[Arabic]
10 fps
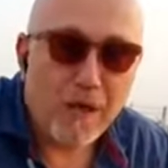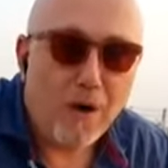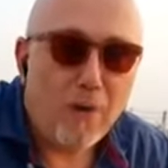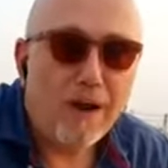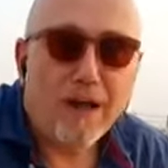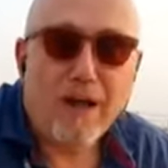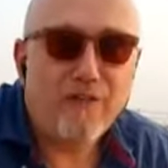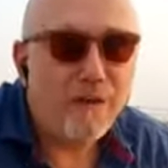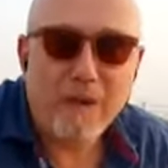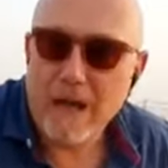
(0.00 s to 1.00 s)
ورقة
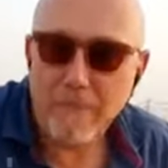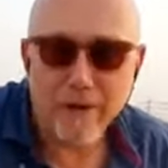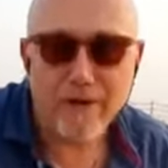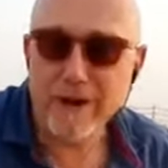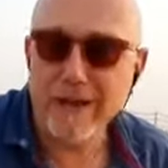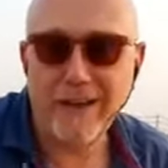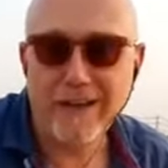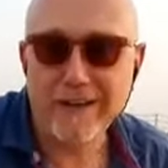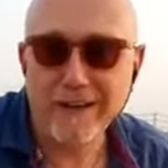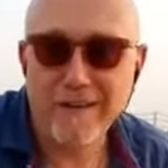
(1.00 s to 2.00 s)
في مهب الريح
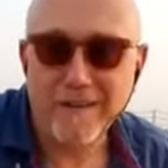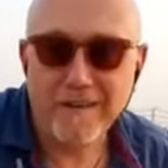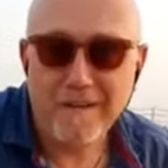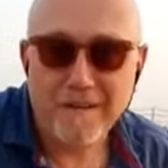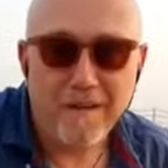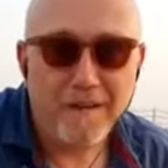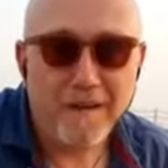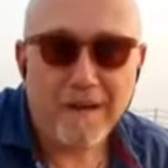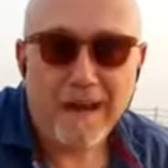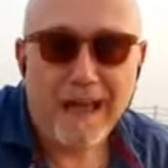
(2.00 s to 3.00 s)

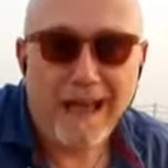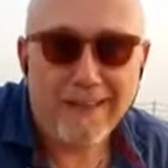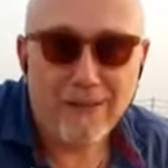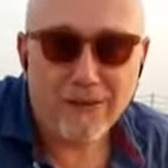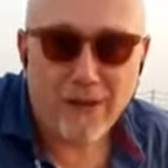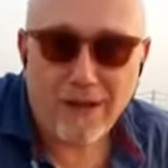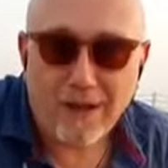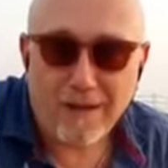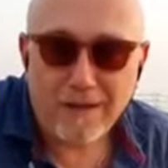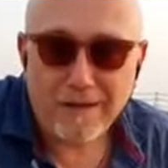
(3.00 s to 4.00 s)
لا عندي
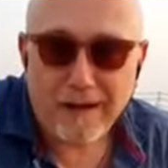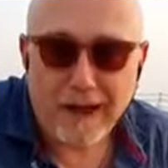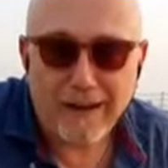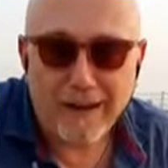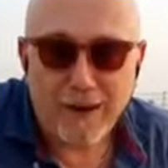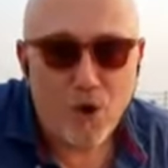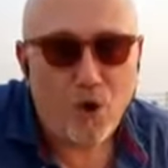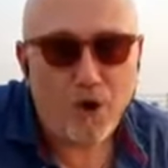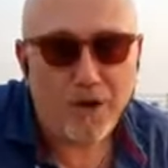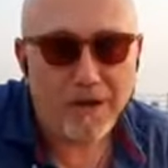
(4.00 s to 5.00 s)
طاقة أنا لوح
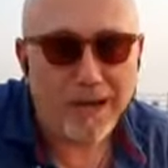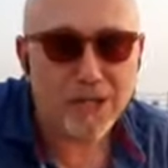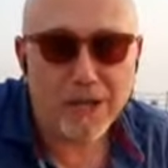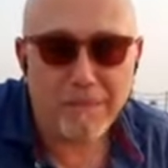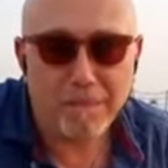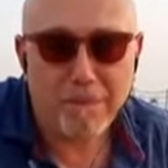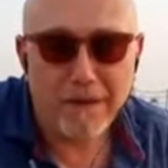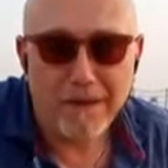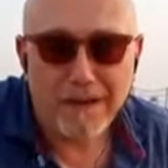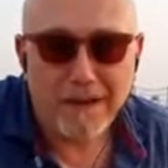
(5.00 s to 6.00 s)
خشب
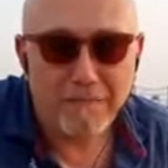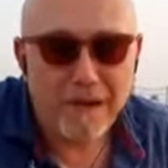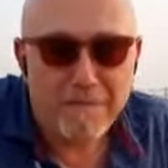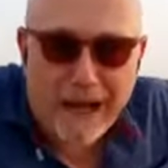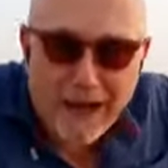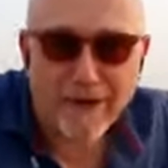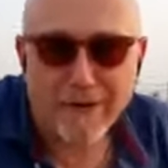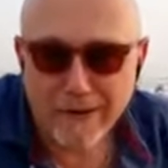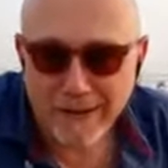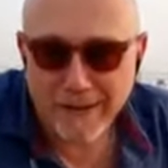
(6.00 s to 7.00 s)
بالبحر
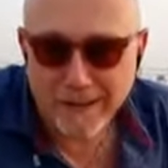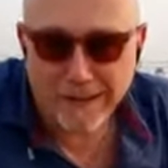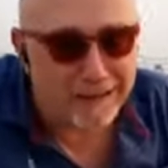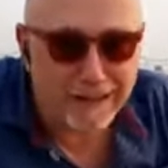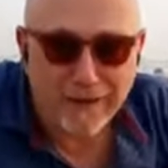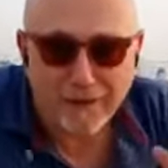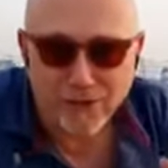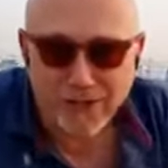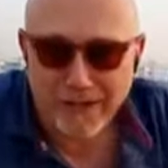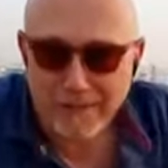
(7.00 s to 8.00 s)

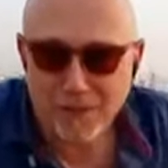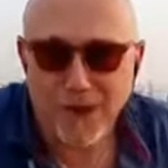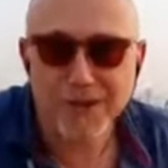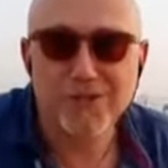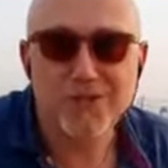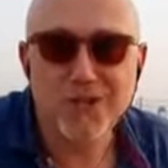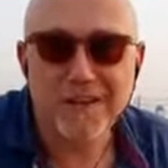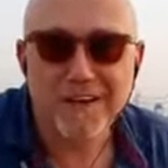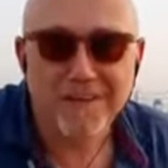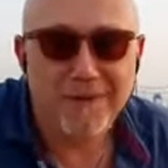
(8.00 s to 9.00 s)
تتدهفشني الأمواج
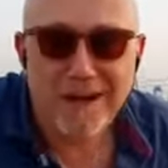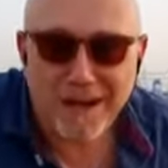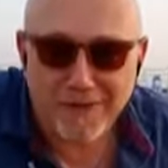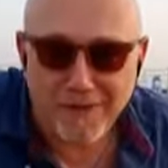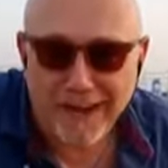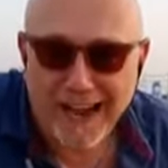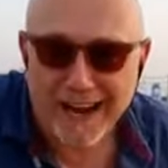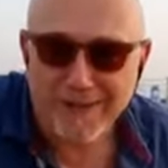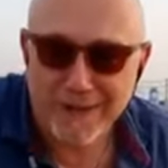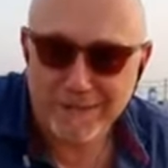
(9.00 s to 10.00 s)
مالي عرفان
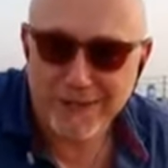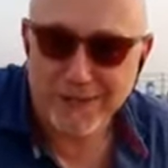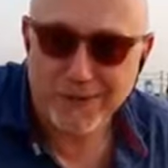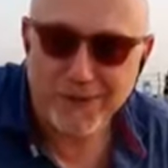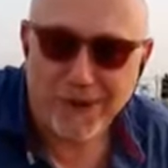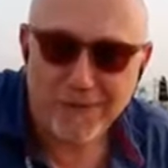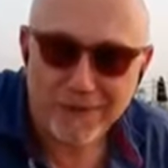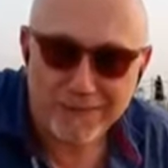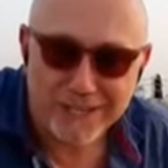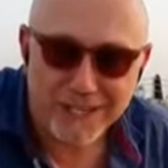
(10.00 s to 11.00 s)
حالي وين بدي اروح وين
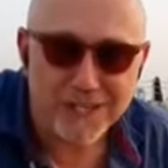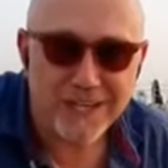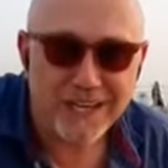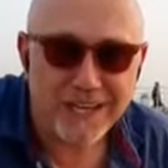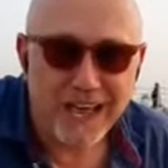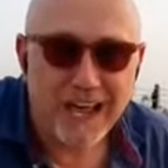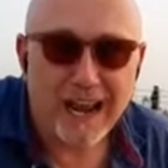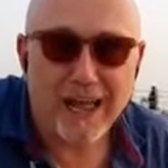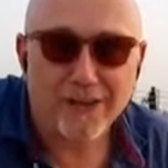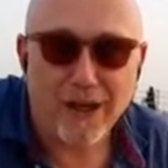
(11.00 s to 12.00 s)
بدي اجي
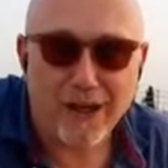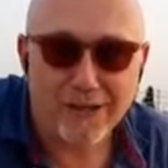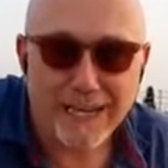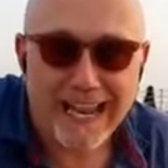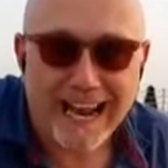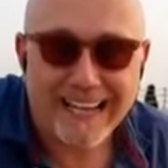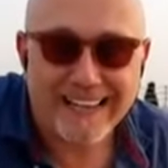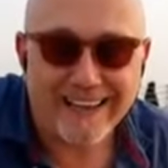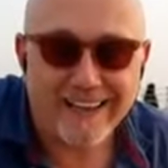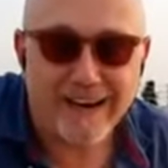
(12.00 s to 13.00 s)
لا طاقة لي على
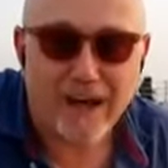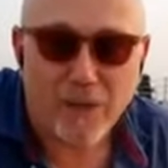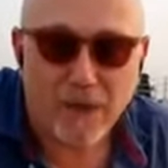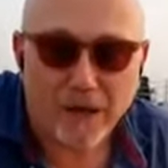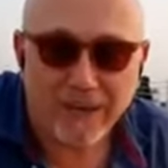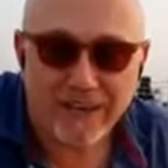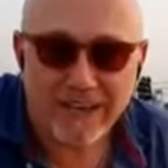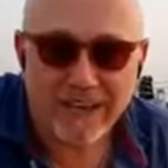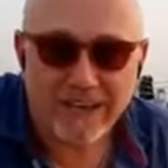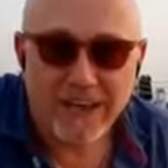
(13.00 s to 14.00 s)
تغيير لا واقعي
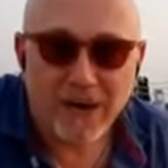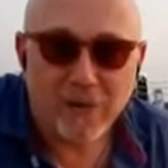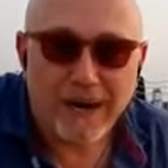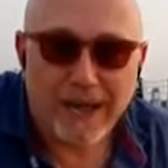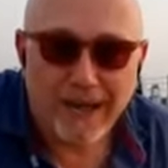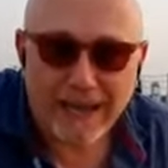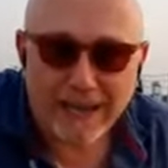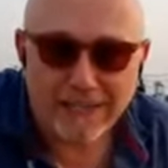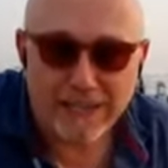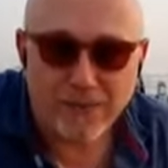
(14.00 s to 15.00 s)
ولا
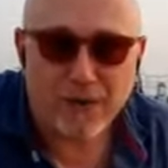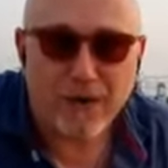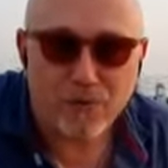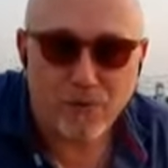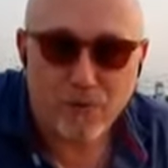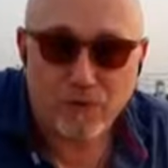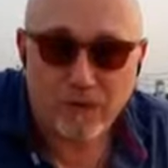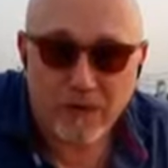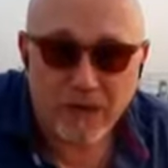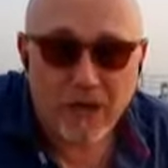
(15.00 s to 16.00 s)
حياتي ولا
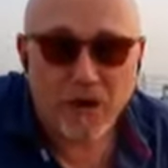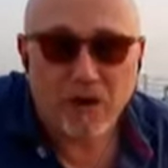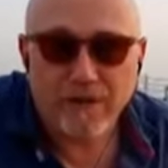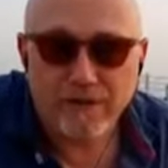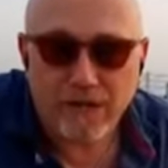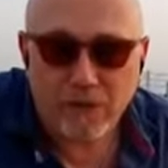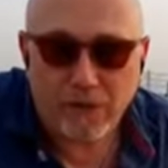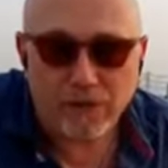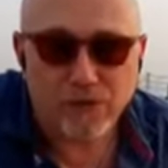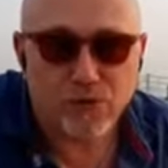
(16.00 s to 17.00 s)
ظروفي ونفس
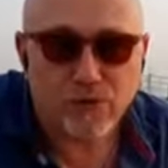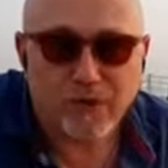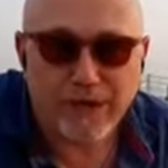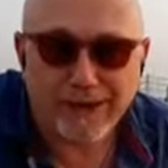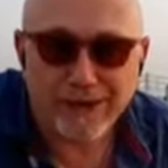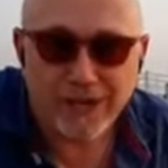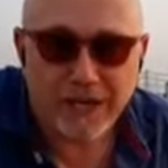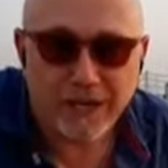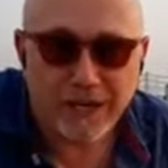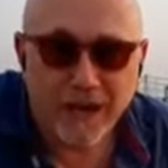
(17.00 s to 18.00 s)
الوقت الظروف
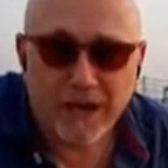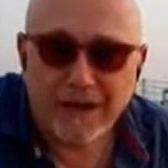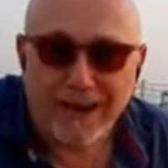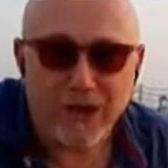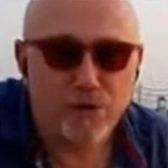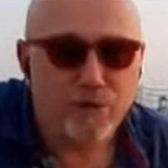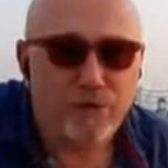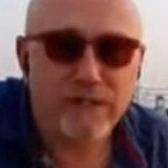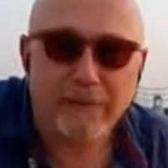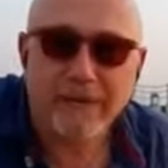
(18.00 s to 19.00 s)
الخارجية نعيش
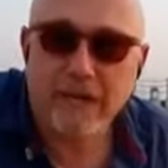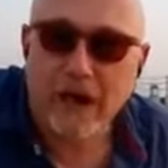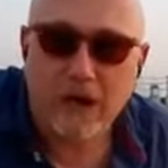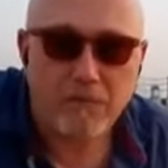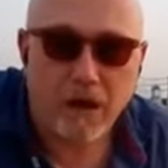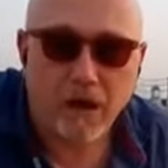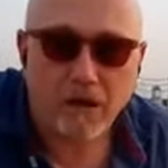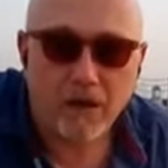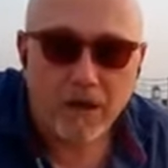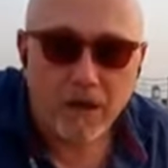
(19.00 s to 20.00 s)
في زمن أحمق
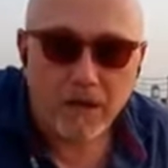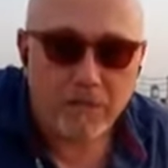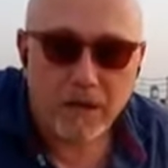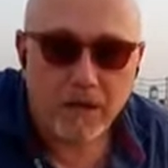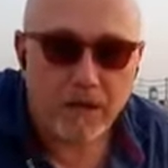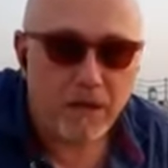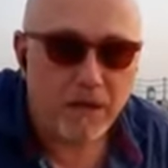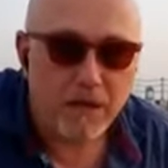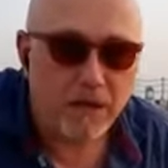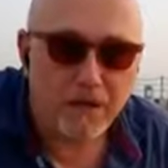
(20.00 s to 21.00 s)

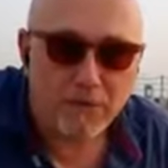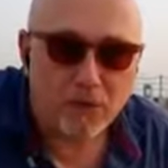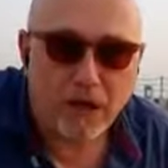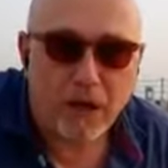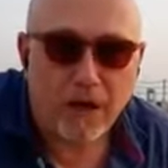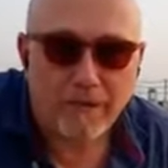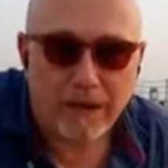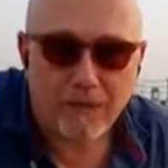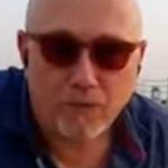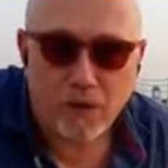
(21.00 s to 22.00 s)
بمتقلب
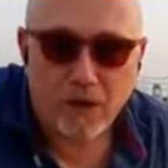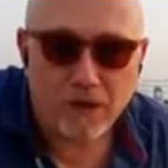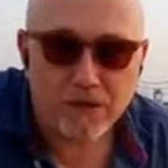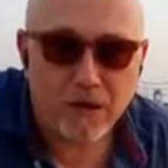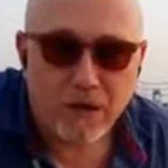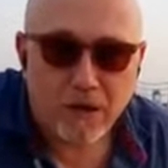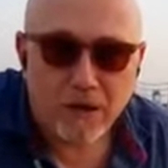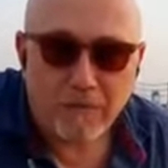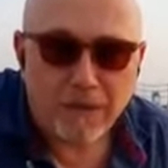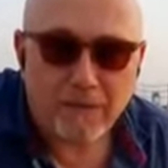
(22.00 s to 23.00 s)
الأمواج
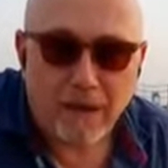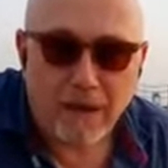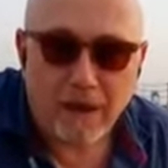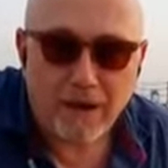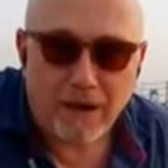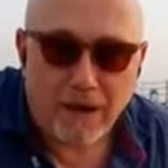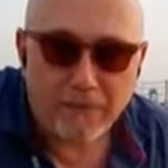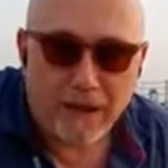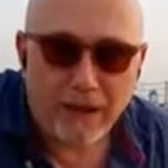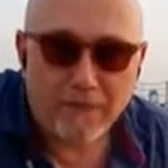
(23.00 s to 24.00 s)
مثل ما قال عبد
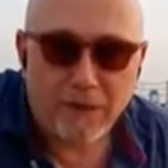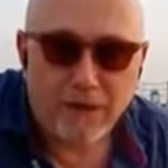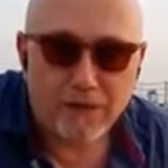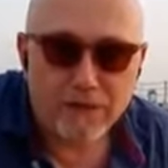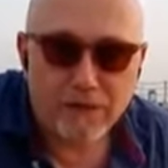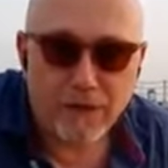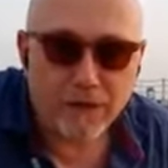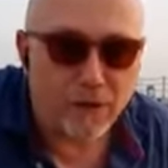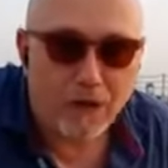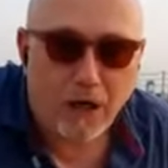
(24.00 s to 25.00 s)
الحليم حافظ
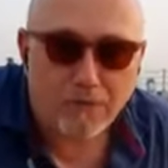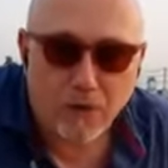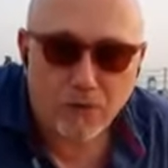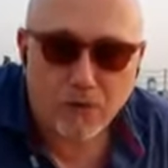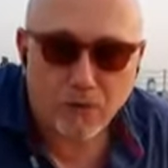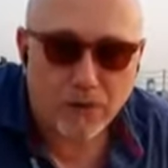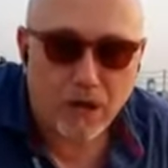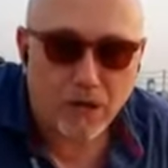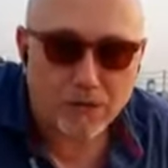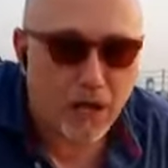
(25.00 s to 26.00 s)
قدر أحمق
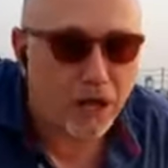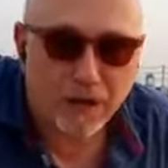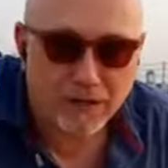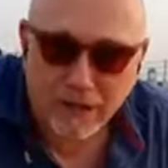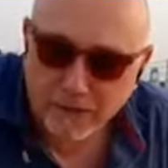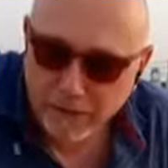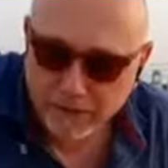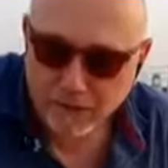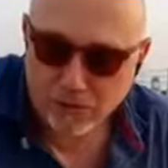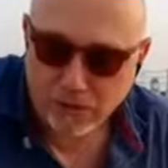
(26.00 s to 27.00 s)
الخطى صحقتها
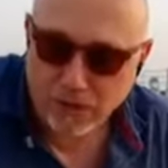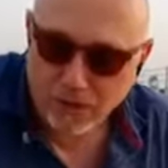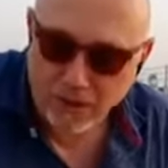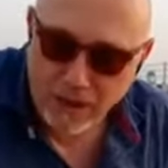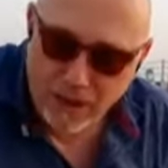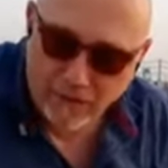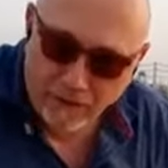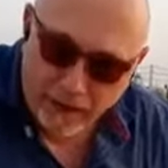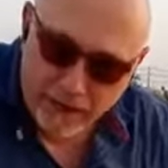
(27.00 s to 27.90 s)
متي خطاه فهي